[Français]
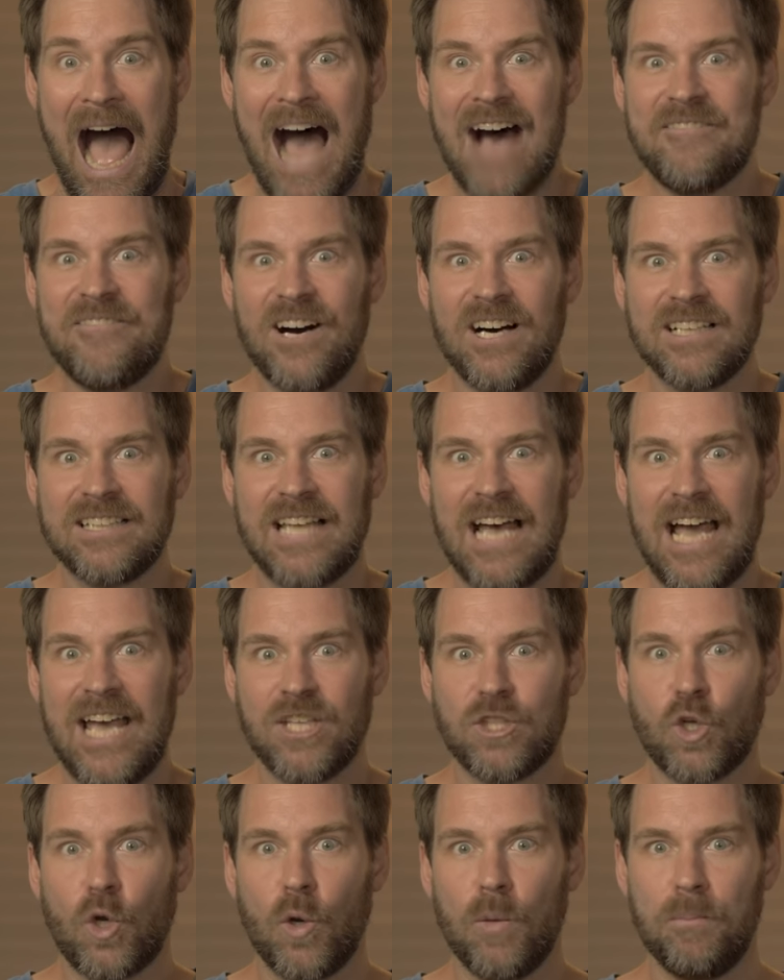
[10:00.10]
avant
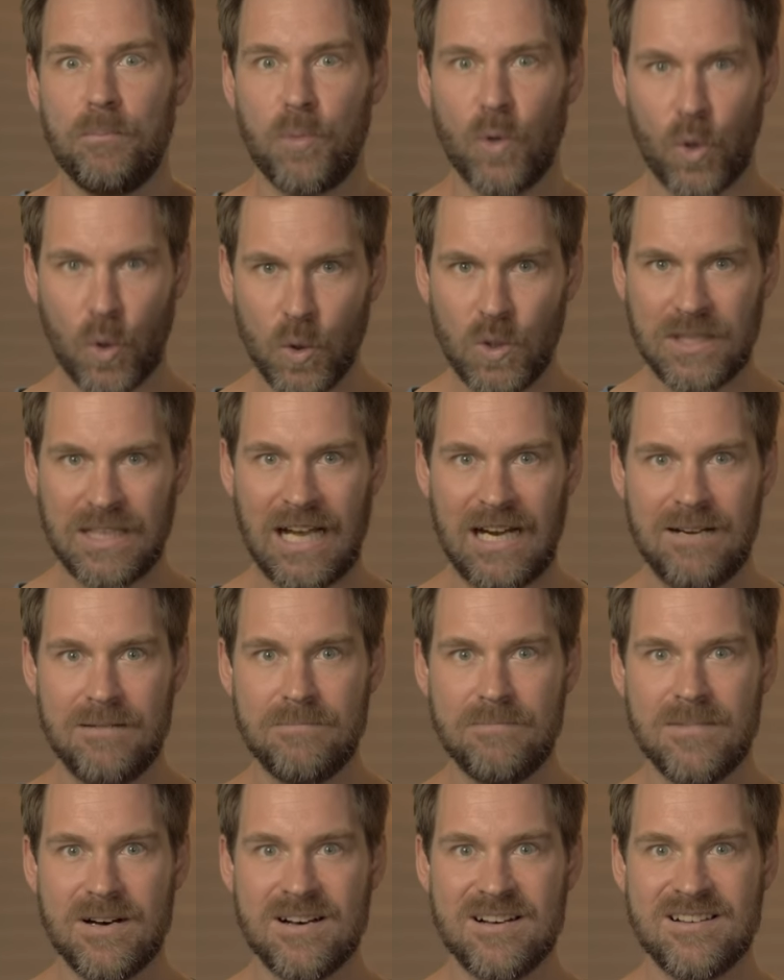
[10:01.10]
d'être
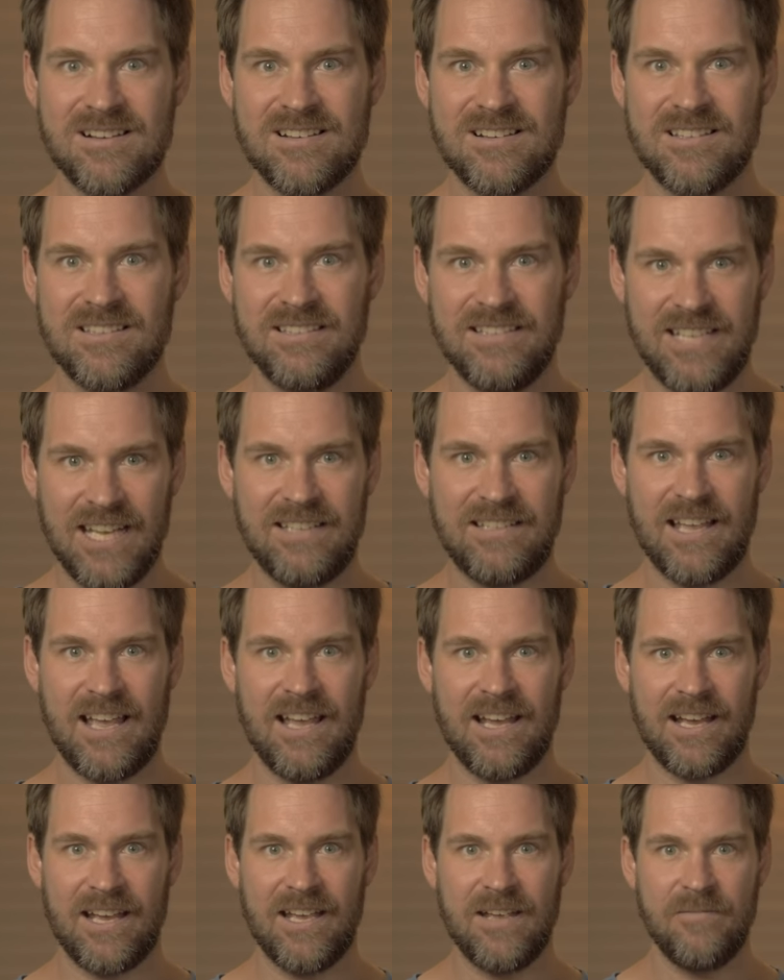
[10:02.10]
brutalement
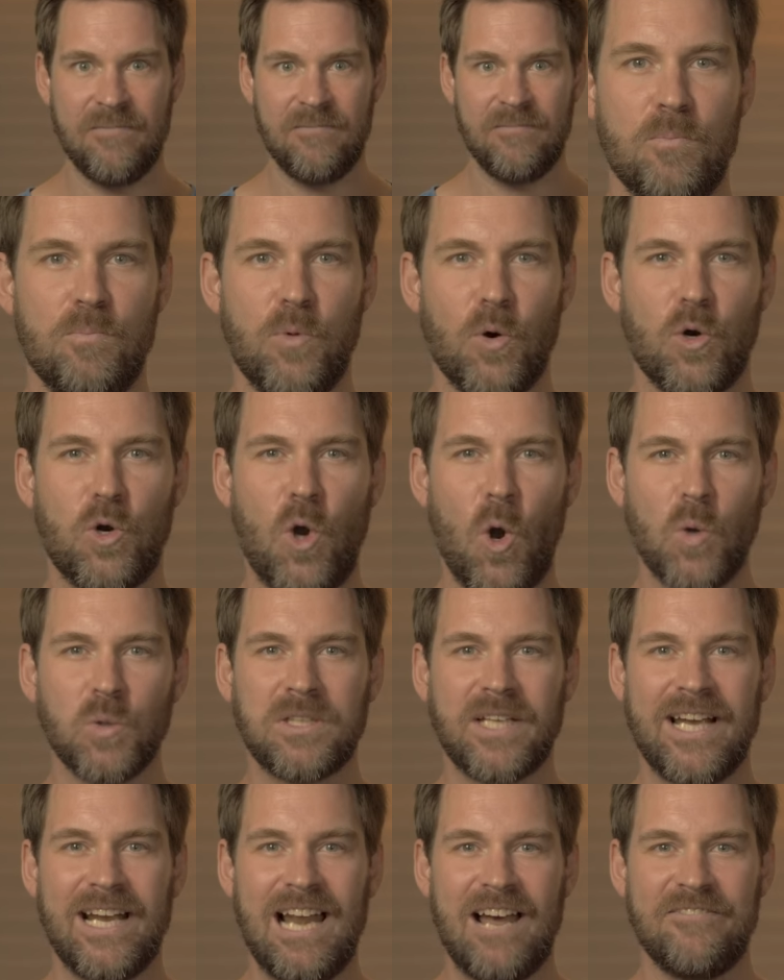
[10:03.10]
déterrés. Pour
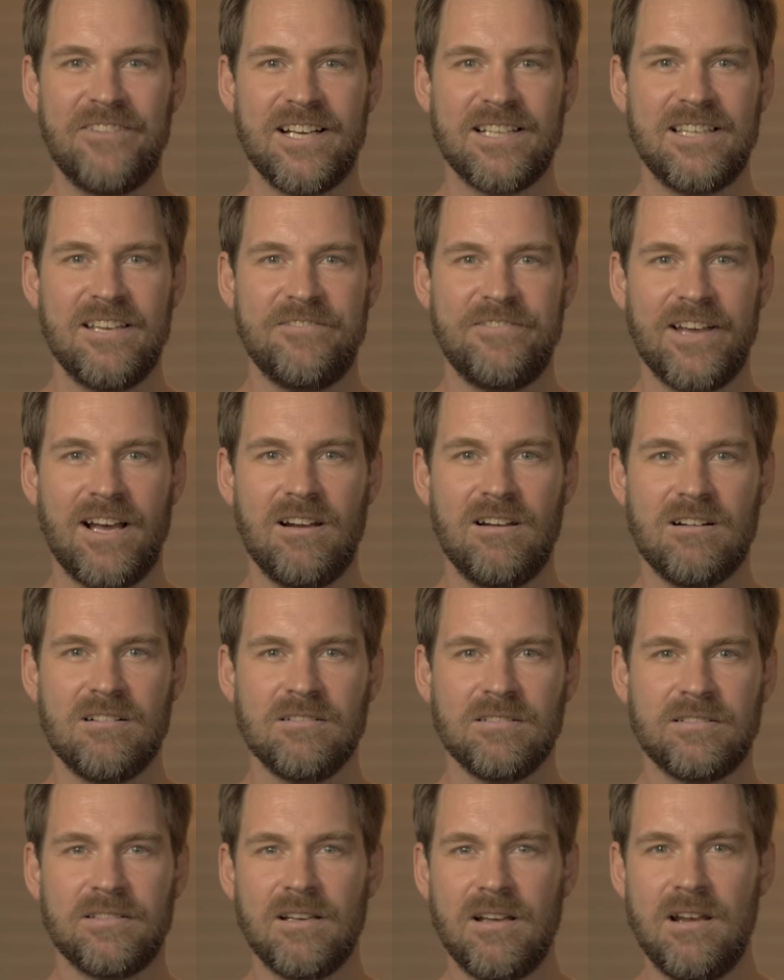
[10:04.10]
contrer la vague
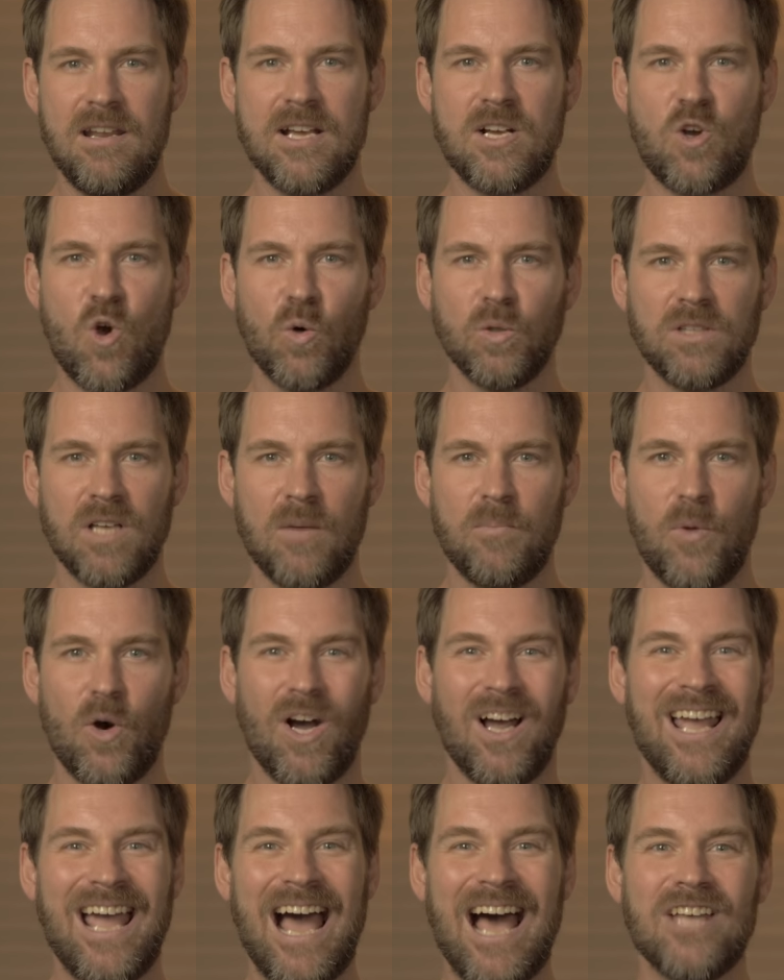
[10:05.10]
déferlante, les
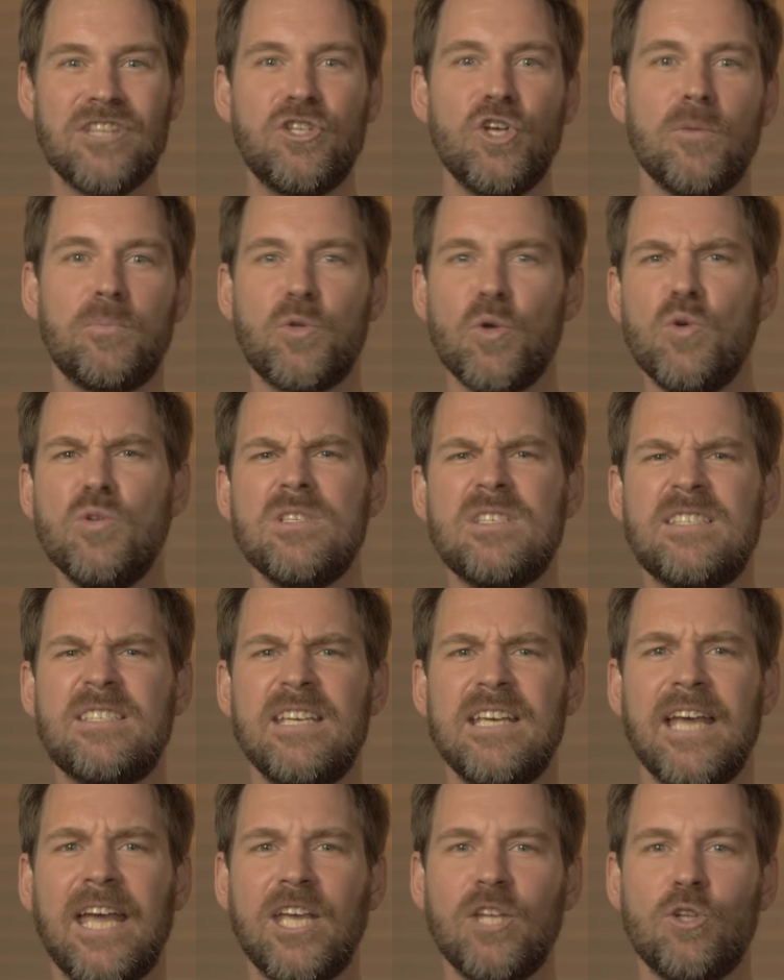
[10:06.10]
contemporains adoptent une
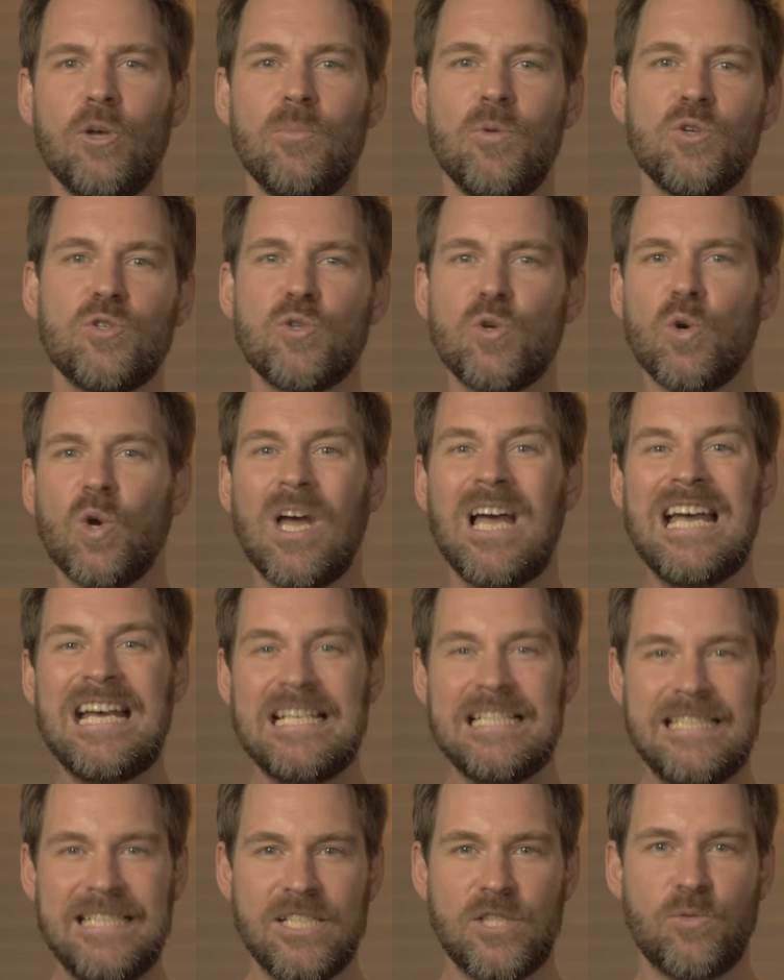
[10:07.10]
série de mesures
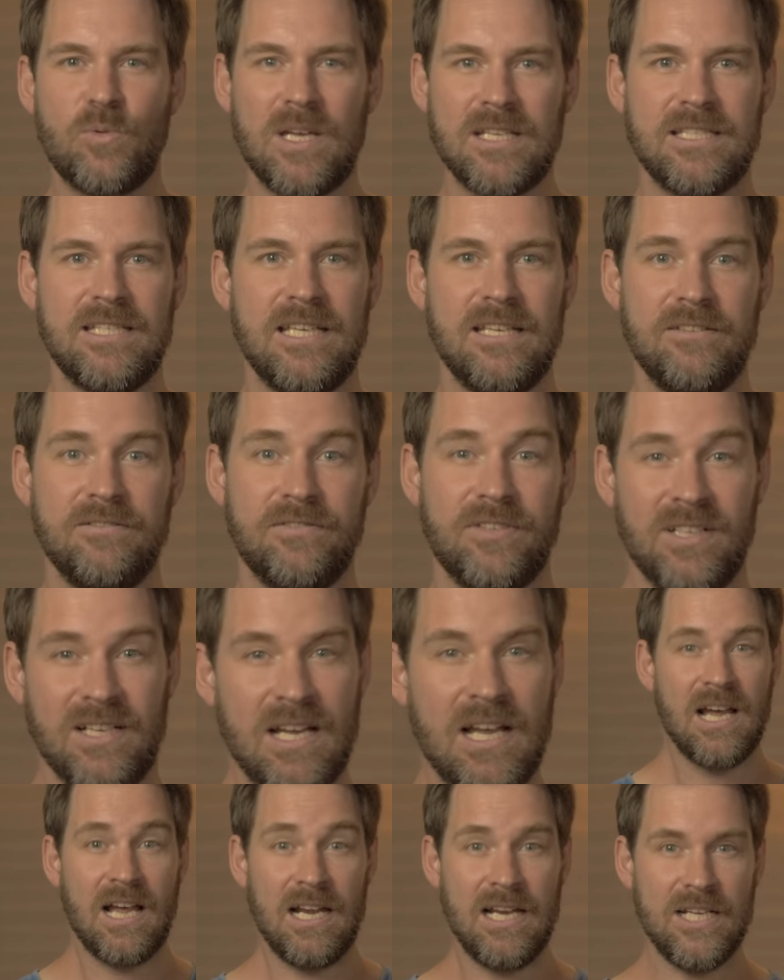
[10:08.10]
dissuasives.
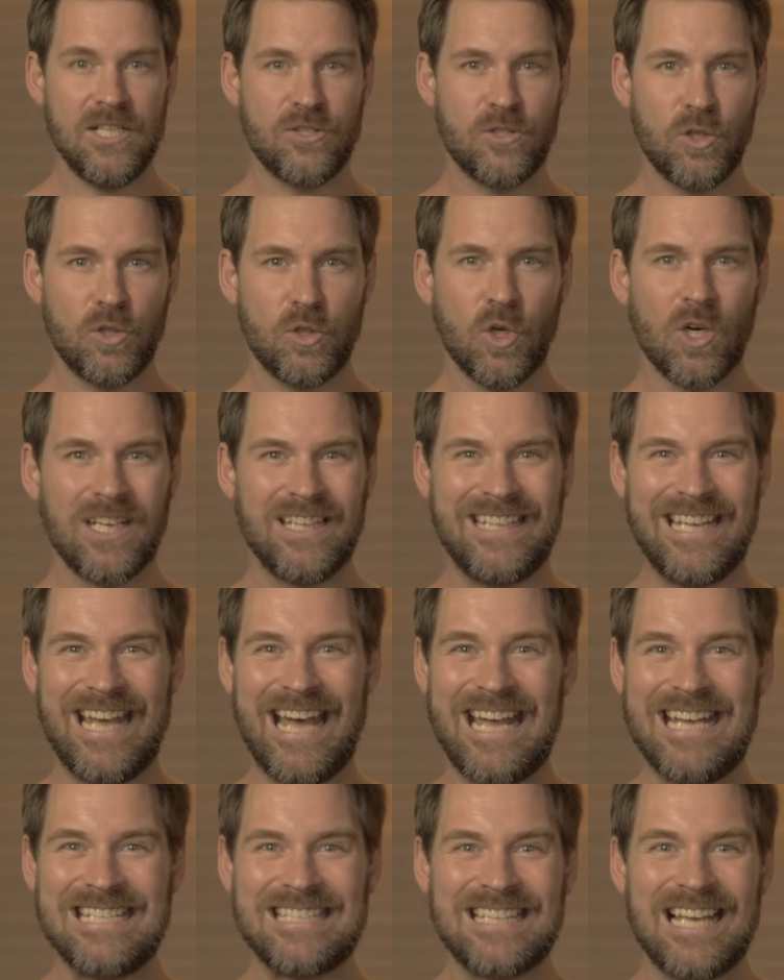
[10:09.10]
Les autorités
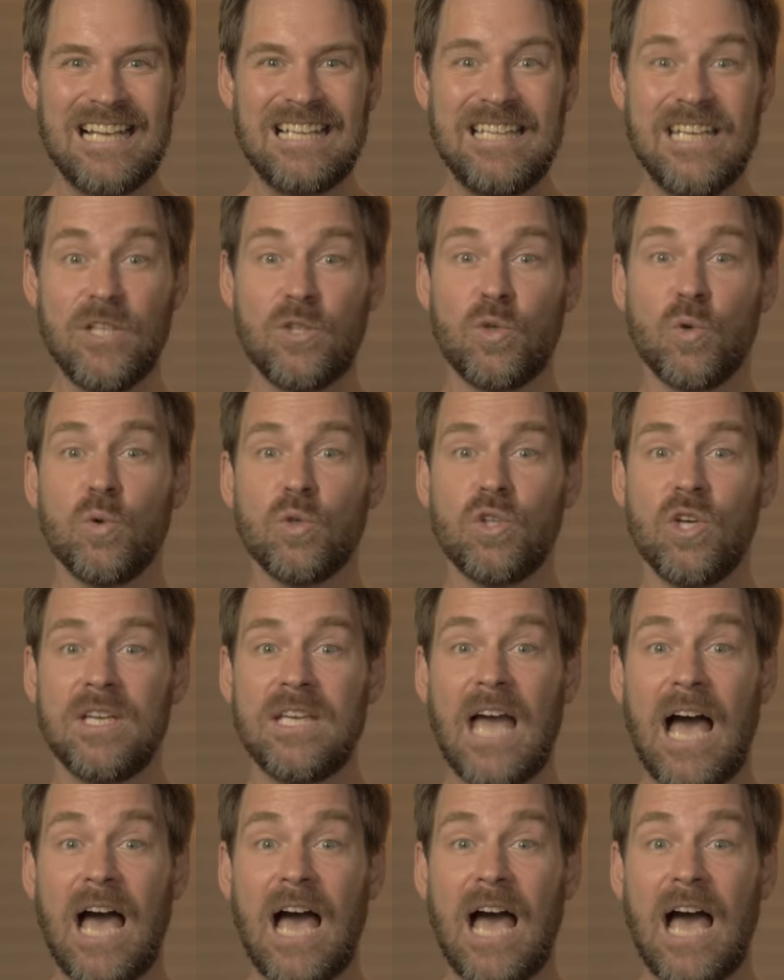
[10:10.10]
installent des tours de